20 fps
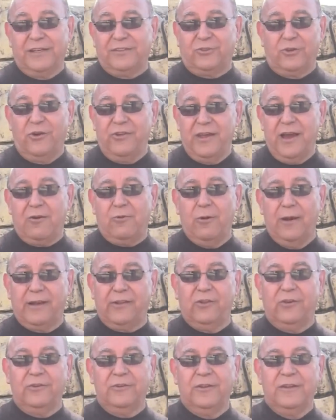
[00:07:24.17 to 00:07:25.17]
estoy de
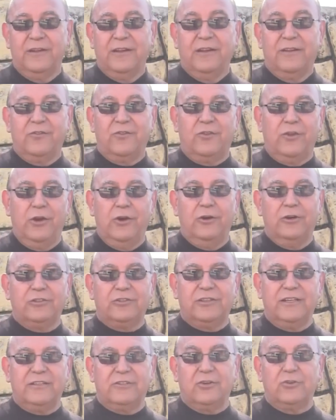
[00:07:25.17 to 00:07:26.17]
acuerdo,
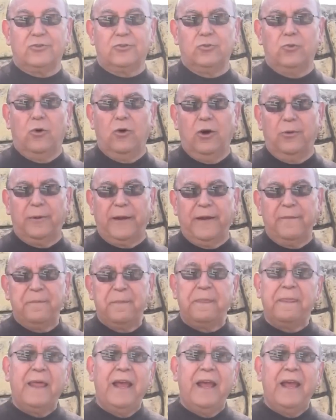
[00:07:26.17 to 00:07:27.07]
Dios hizo su obra.